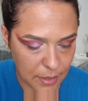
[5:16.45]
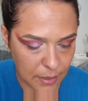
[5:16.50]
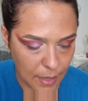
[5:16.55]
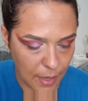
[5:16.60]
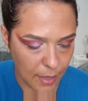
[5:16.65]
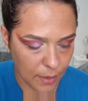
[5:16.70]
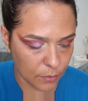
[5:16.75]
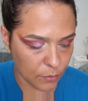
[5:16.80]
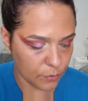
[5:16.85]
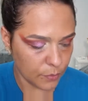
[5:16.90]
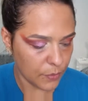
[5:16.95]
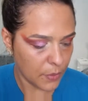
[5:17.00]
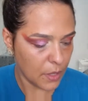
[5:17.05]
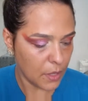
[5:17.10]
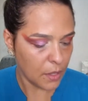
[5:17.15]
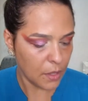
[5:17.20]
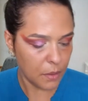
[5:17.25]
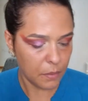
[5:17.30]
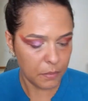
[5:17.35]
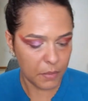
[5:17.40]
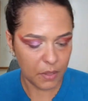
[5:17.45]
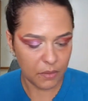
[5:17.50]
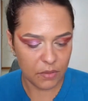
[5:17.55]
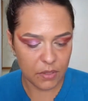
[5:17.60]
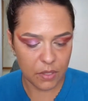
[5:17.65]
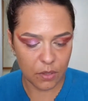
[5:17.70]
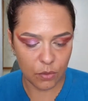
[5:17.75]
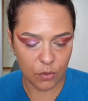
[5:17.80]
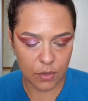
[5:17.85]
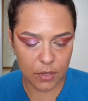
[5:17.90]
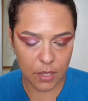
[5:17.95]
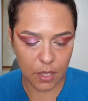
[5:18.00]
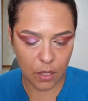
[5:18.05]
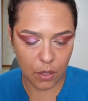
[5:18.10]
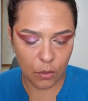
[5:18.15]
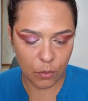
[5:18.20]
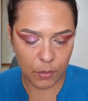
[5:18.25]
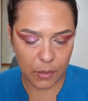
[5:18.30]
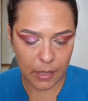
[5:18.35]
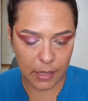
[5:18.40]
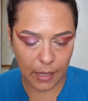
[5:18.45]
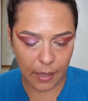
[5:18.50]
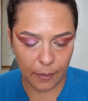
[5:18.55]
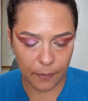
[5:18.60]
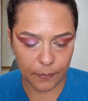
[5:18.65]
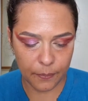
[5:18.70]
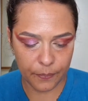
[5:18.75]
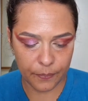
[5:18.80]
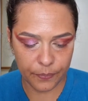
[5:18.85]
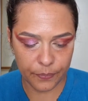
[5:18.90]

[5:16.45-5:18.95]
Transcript: claro para ver se consigo iluminar.